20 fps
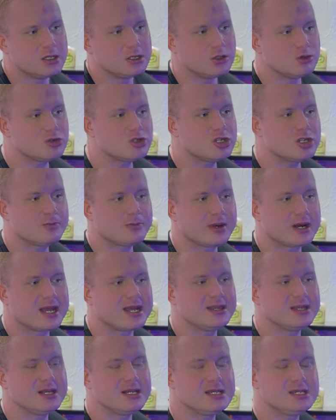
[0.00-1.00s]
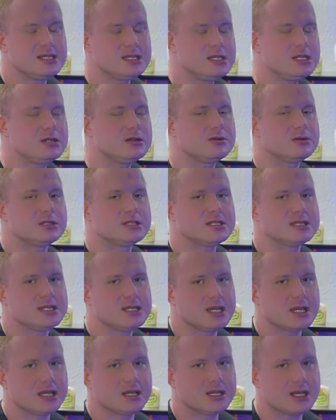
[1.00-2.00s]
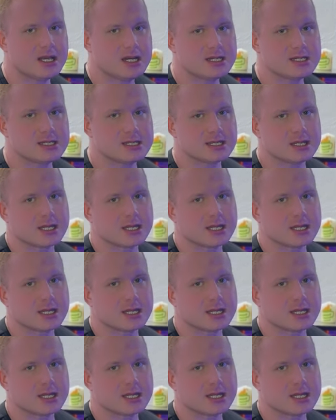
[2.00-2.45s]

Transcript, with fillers: нужно проанализировать те анализы,